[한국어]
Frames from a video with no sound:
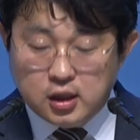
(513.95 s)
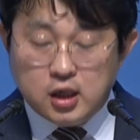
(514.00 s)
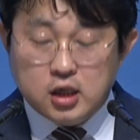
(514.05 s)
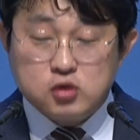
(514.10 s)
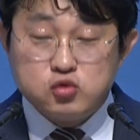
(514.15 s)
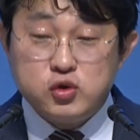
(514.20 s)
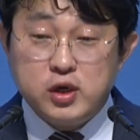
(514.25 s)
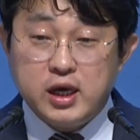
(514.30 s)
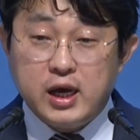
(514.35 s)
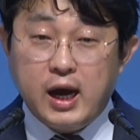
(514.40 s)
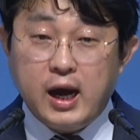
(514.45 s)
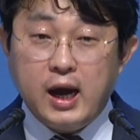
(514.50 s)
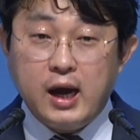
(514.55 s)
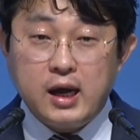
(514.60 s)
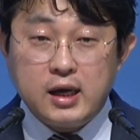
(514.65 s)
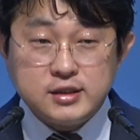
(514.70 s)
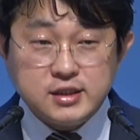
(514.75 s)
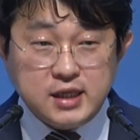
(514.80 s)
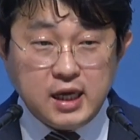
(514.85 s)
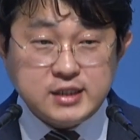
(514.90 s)
우리가
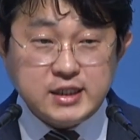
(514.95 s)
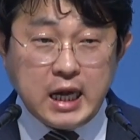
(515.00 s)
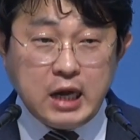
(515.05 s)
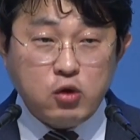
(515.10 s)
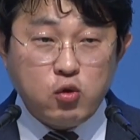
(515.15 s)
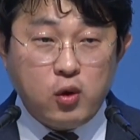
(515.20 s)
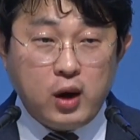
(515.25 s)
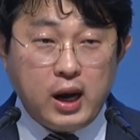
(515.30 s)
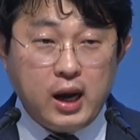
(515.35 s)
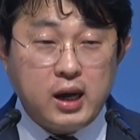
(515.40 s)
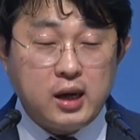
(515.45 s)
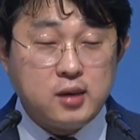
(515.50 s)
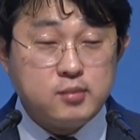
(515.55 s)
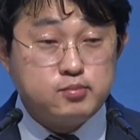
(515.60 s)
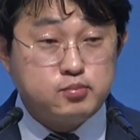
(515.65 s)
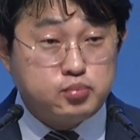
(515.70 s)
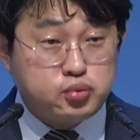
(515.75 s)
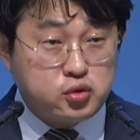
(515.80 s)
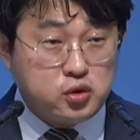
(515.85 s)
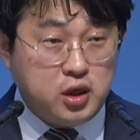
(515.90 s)
세상과
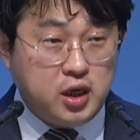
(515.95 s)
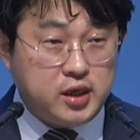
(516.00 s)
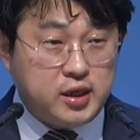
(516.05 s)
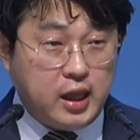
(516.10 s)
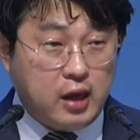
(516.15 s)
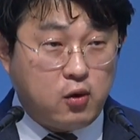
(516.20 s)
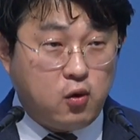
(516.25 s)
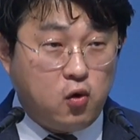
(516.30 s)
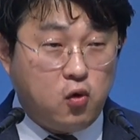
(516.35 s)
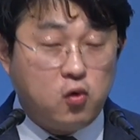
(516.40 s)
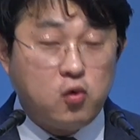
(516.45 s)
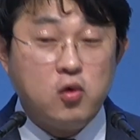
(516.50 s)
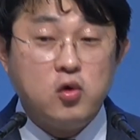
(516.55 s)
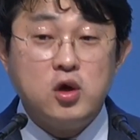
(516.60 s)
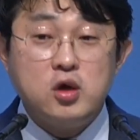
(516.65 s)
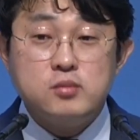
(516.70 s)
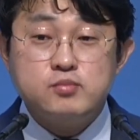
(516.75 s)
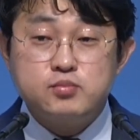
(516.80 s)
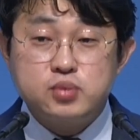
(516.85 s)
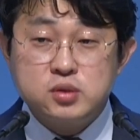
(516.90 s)
분리되고
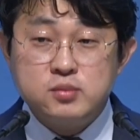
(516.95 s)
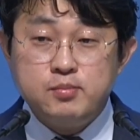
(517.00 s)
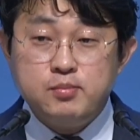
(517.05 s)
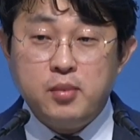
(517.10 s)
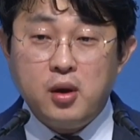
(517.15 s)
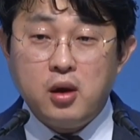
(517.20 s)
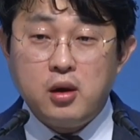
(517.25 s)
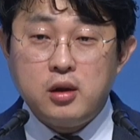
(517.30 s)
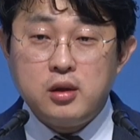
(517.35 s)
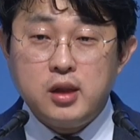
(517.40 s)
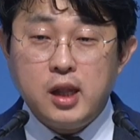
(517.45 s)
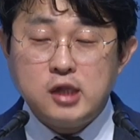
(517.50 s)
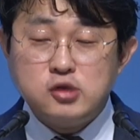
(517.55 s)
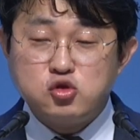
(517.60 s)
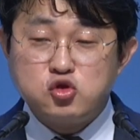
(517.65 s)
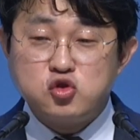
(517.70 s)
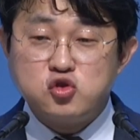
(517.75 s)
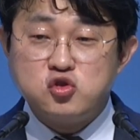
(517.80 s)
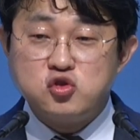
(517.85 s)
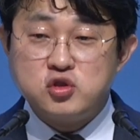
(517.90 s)
분별될
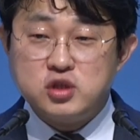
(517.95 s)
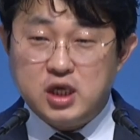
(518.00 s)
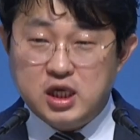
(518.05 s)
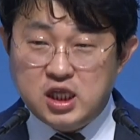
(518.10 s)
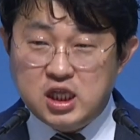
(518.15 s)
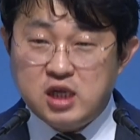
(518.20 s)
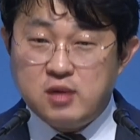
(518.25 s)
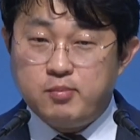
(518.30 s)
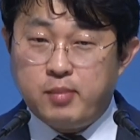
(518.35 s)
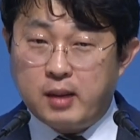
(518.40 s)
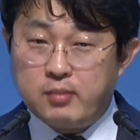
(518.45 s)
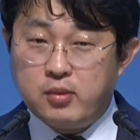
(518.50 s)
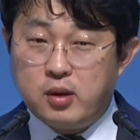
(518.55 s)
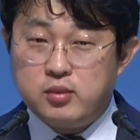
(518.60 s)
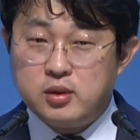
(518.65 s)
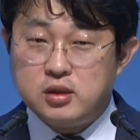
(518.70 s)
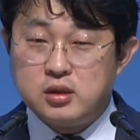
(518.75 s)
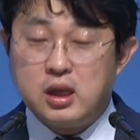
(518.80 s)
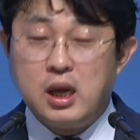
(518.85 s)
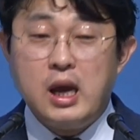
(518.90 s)
수 있는
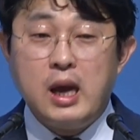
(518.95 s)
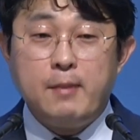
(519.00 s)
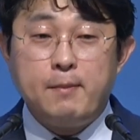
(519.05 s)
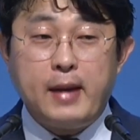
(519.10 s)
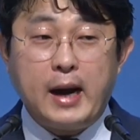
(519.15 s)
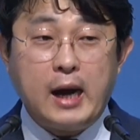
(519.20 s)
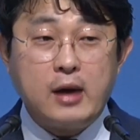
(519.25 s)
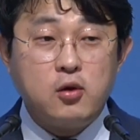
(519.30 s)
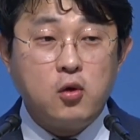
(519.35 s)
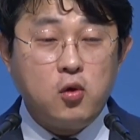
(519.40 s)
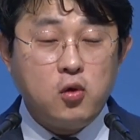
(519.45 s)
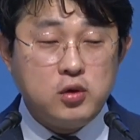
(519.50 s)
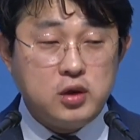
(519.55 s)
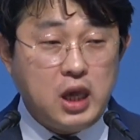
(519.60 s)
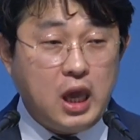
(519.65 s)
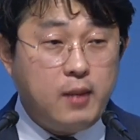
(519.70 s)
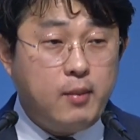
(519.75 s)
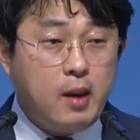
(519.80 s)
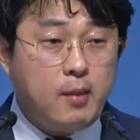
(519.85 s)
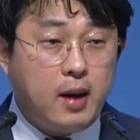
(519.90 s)
방법은 바로
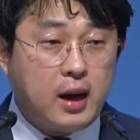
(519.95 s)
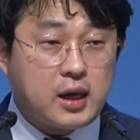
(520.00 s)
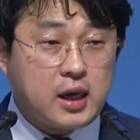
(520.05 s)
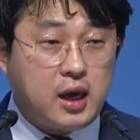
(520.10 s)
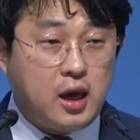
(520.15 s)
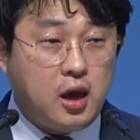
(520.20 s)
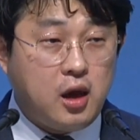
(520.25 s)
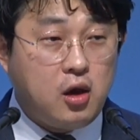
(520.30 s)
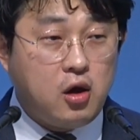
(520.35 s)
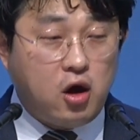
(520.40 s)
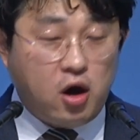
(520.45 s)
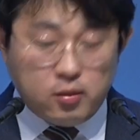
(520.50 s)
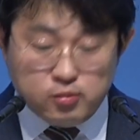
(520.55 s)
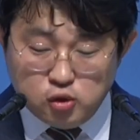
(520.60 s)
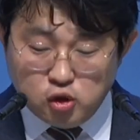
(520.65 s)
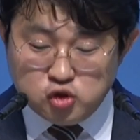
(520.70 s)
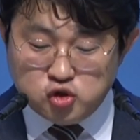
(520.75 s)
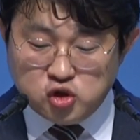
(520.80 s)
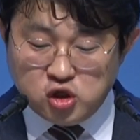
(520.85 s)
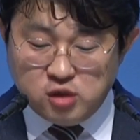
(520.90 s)
예배밖에
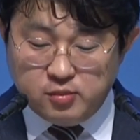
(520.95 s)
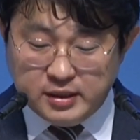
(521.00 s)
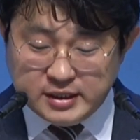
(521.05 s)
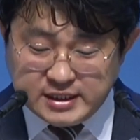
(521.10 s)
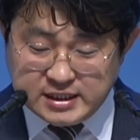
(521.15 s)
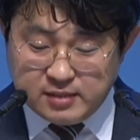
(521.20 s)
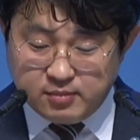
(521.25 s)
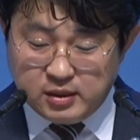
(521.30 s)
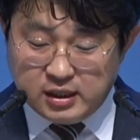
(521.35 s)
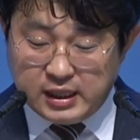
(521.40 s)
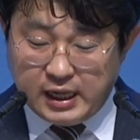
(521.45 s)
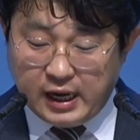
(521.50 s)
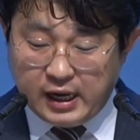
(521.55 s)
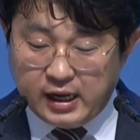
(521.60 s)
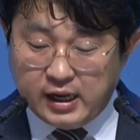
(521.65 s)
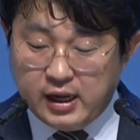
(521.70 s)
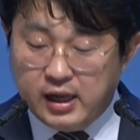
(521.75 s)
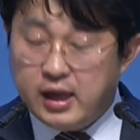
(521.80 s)
없는 줄 믿습니다.